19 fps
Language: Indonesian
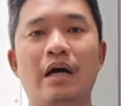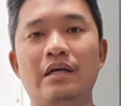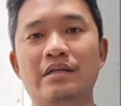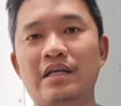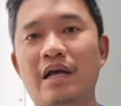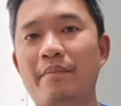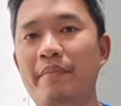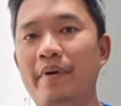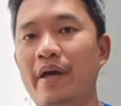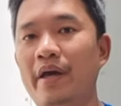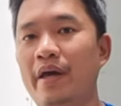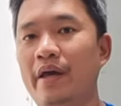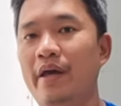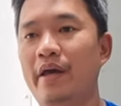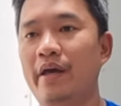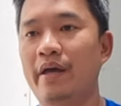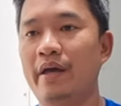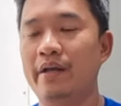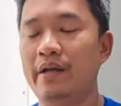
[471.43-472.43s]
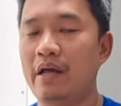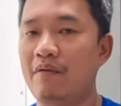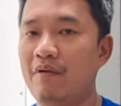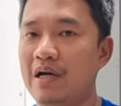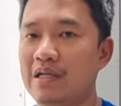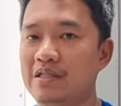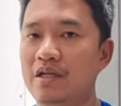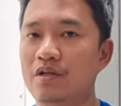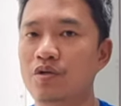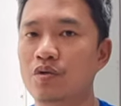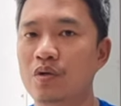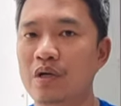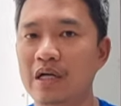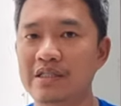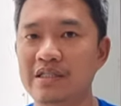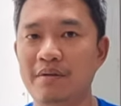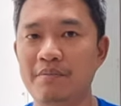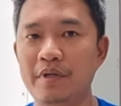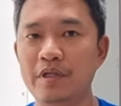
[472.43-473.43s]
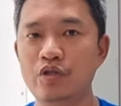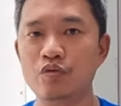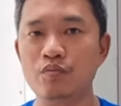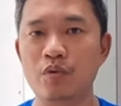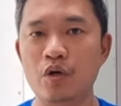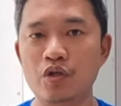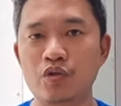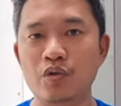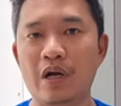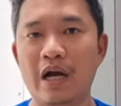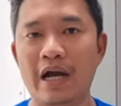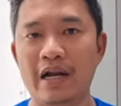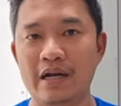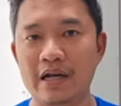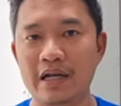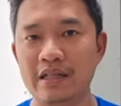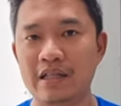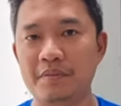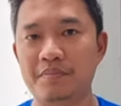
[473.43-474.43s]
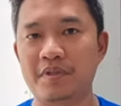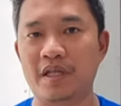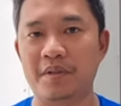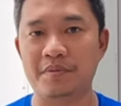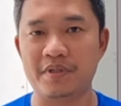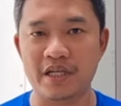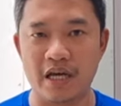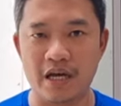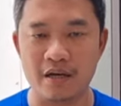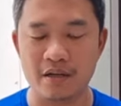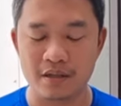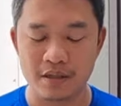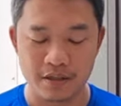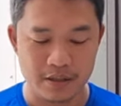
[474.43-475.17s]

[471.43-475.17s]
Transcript: sampai dewasa juga, sampai jumbo juga ada tips-tipsnya.